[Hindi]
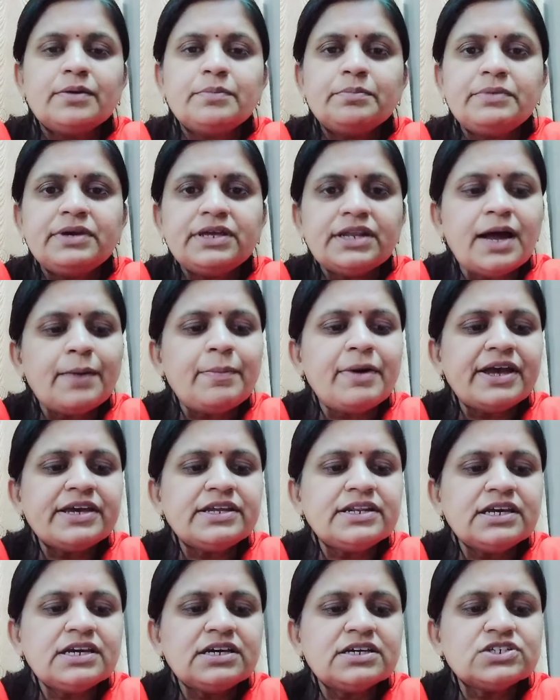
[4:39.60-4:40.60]

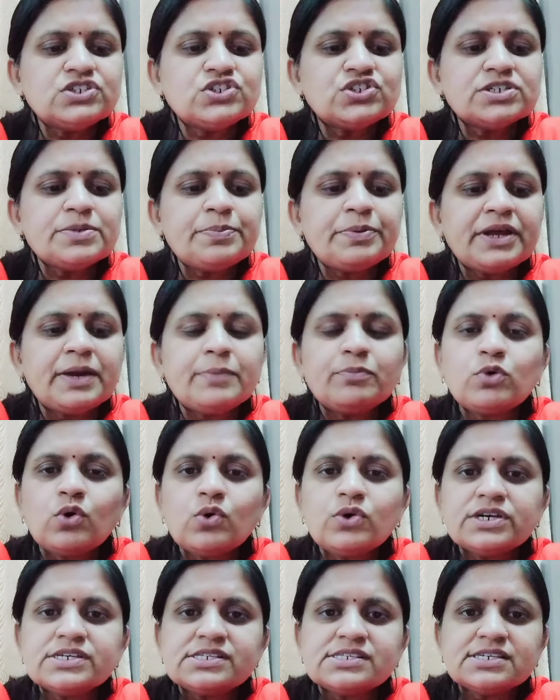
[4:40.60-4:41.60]
मीराबाई ने कृष्ण प्रेम को
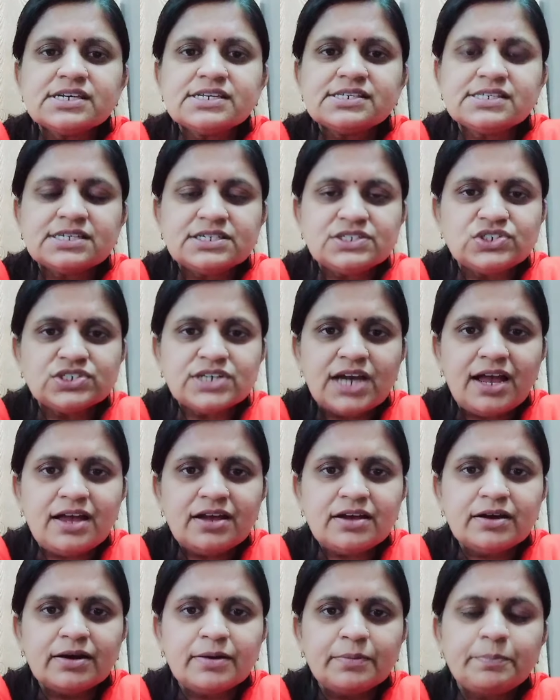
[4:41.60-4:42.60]
किससे सींचा
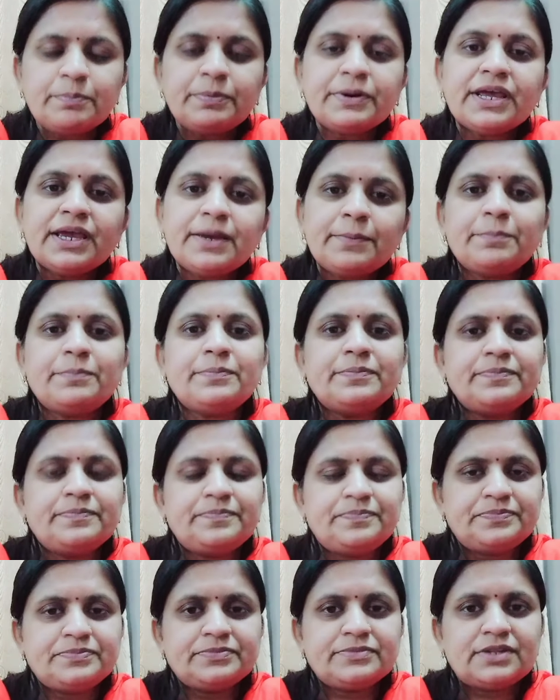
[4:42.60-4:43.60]
प्रेम
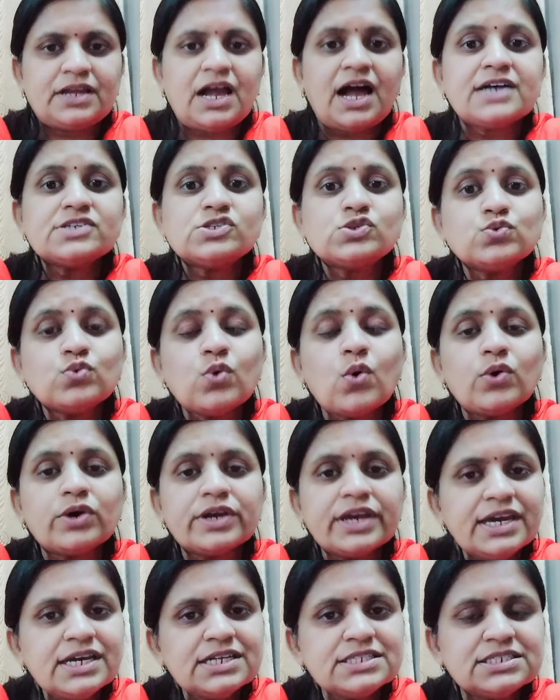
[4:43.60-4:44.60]
आंसुओं
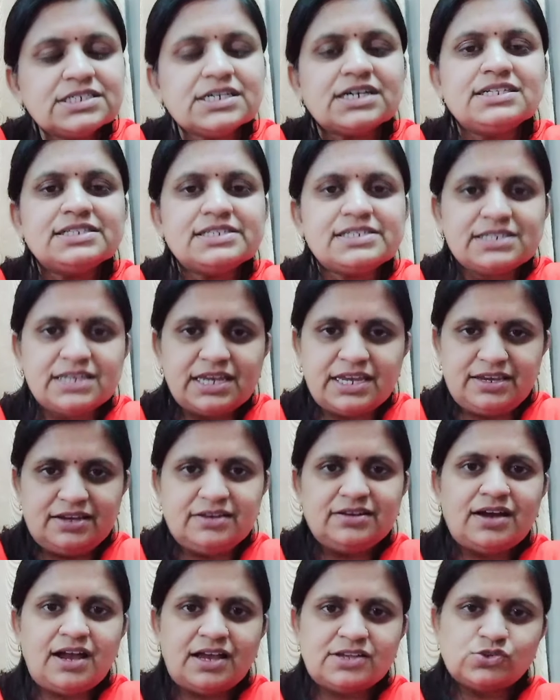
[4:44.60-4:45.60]
के जल से
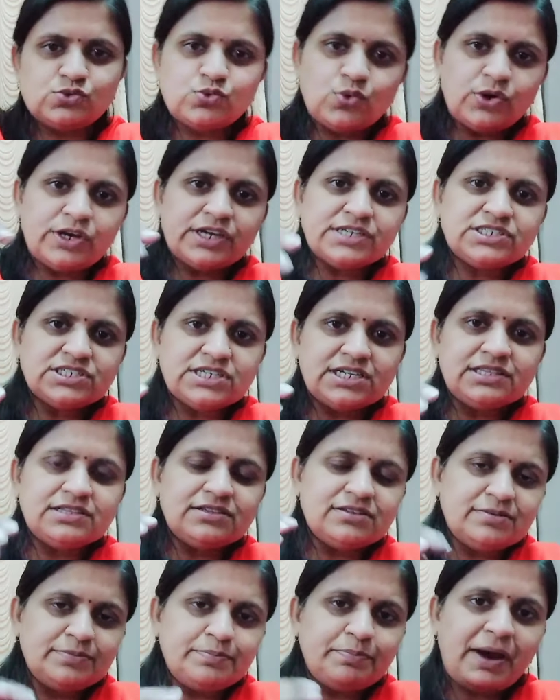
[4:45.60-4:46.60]
आंसुओं के जल
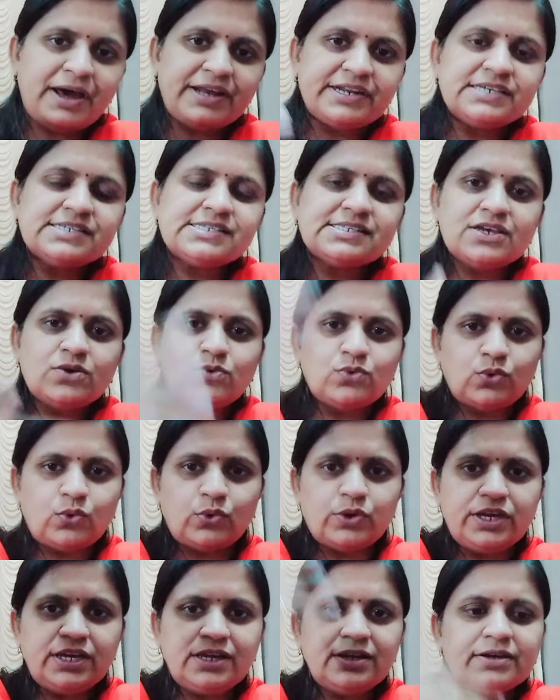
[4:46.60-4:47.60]
पानी से
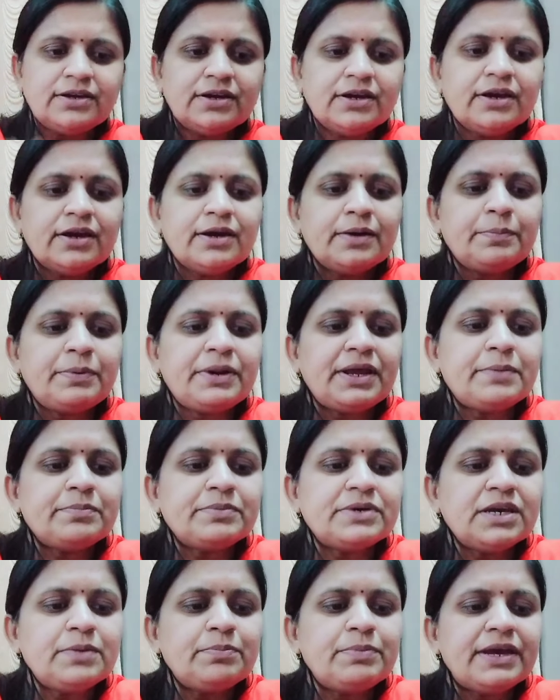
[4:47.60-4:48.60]
उन्होंने प्रेम
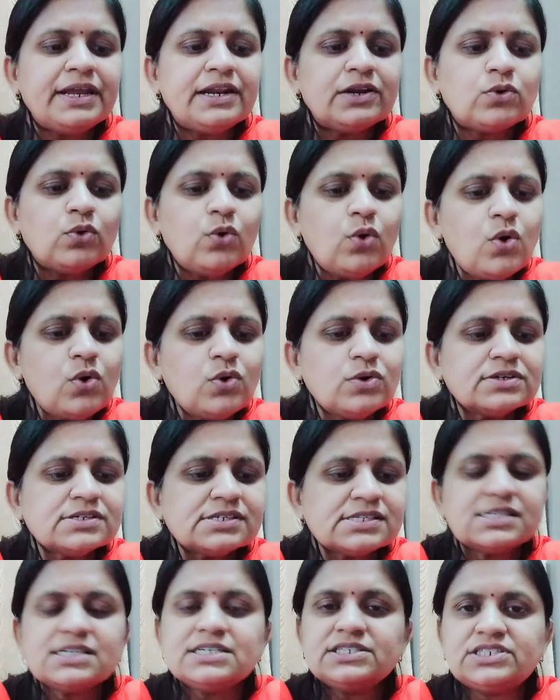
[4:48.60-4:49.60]
की बेल को
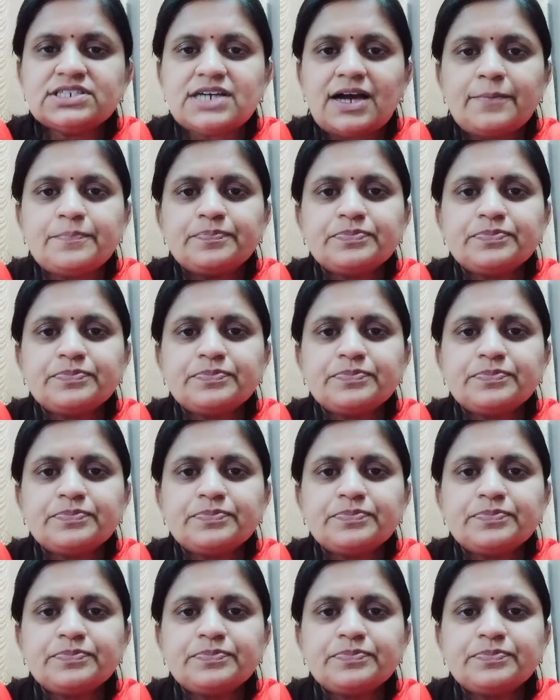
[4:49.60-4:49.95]
सींचा